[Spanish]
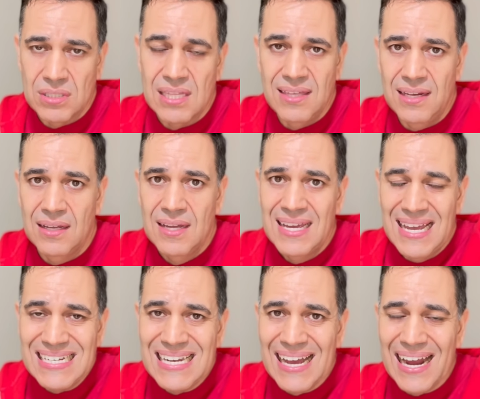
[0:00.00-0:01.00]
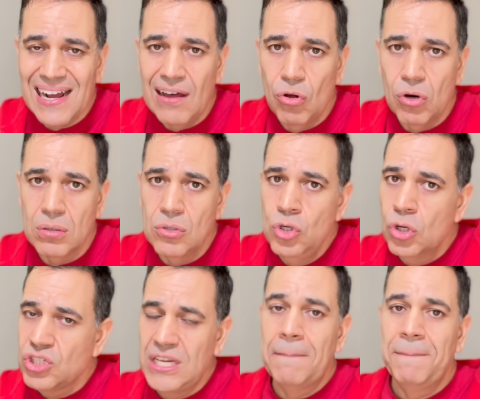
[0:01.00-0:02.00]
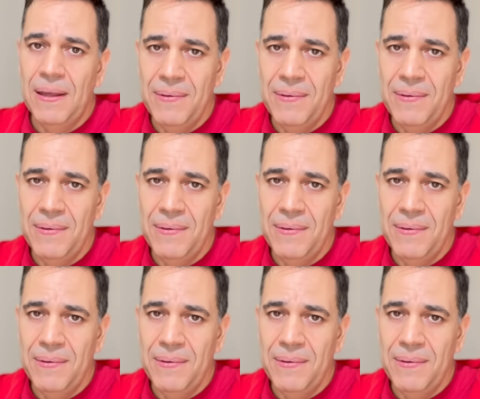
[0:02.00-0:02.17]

Es decir, ese cargador no siempre